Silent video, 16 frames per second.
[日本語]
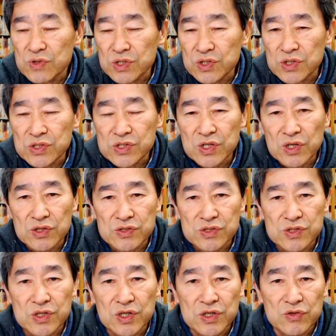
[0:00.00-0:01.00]
益で生
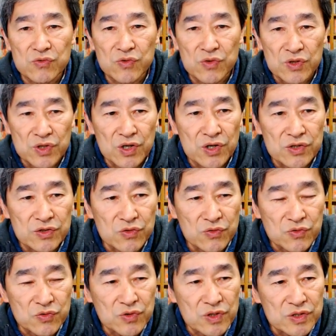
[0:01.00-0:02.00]
活できるのかなっていう
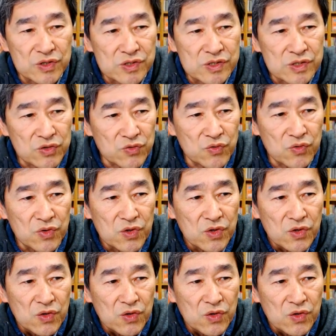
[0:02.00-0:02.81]
ことなんですけど